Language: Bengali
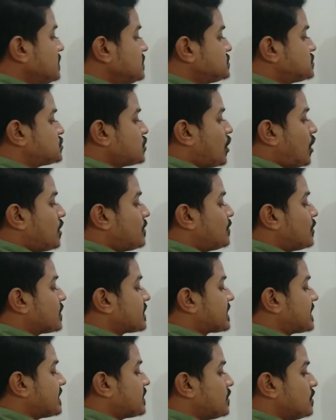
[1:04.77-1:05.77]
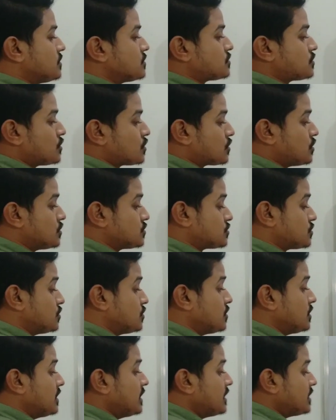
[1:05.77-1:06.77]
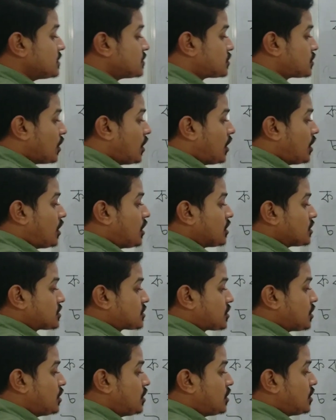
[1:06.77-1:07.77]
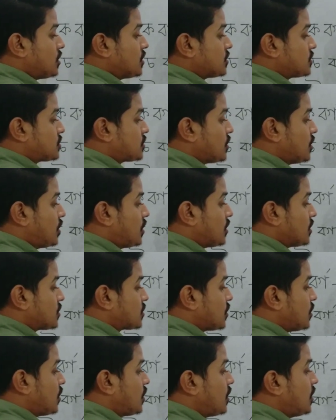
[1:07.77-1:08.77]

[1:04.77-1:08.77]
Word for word: চ বর্গের অন্তর্গত ট ঠ ড ঢ